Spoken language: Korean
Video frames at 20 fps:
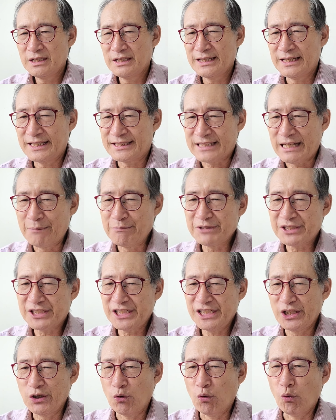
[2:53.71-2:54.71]
예,
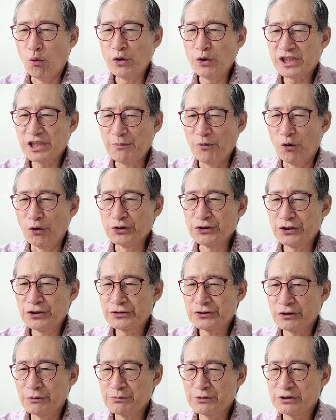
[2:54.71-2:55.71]
잠시
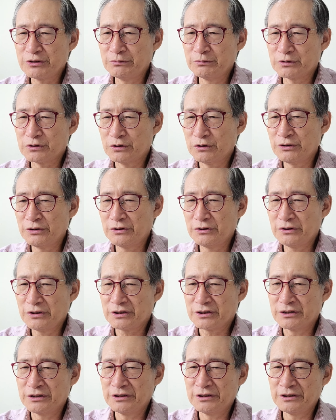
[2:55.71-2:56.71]
55년 전쯤으로
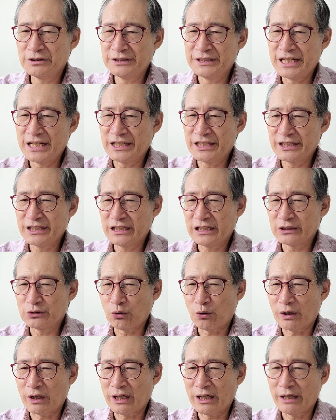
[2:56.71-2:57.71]
그 얘기가
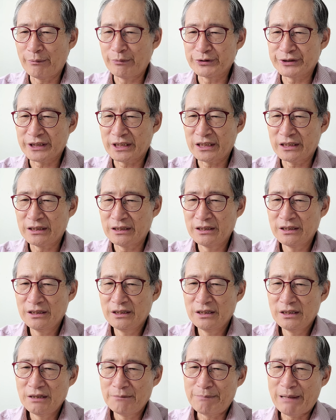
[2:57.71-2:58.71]
돌아가 보자.
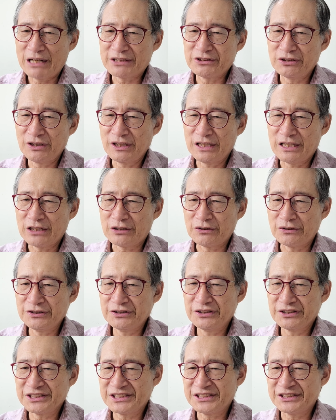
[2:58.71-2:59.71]
박정희
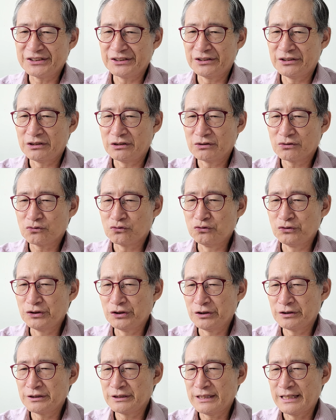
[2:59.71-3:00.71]
대통령 시절
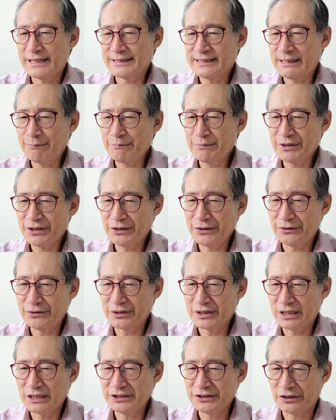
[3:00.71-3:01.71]
9년
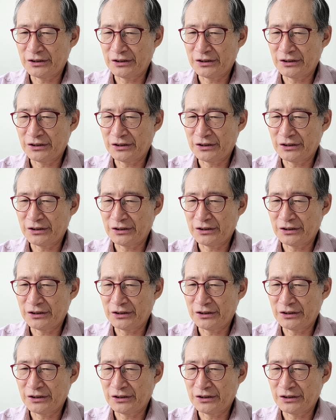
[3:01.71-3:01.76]
3개월간